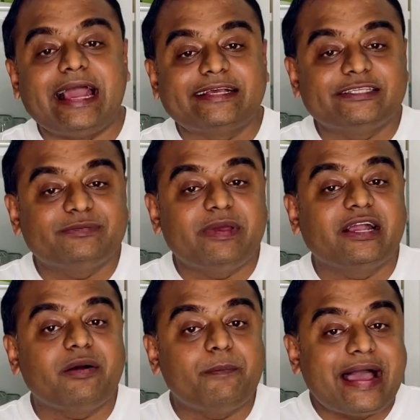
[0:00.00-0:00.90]
एक्सिस बैंक
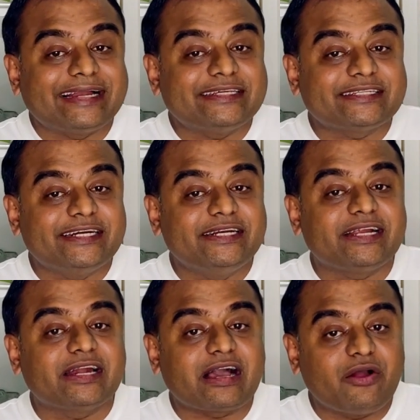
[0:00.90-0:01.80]
का मैग्नेस क्रेडिट
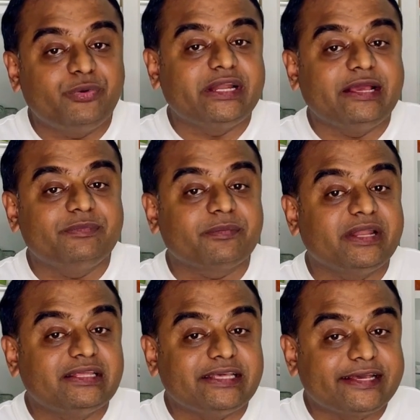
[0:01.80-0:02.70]
कार्ड काफी टाइम तक
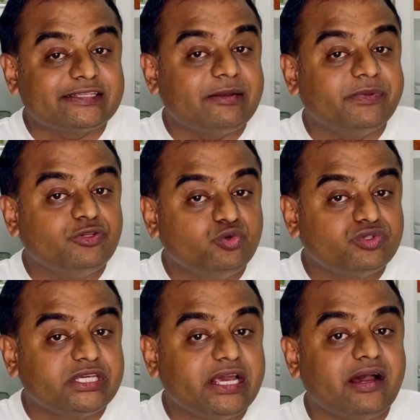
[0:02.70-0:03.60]
मैंने इस एक साल में
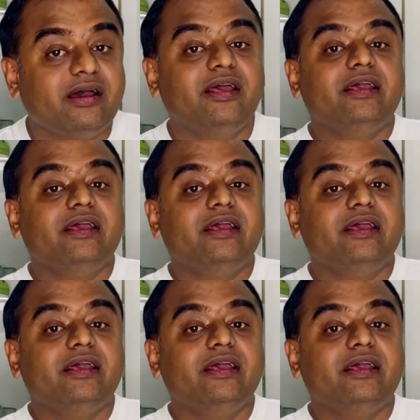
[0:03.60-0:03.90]
यूज किया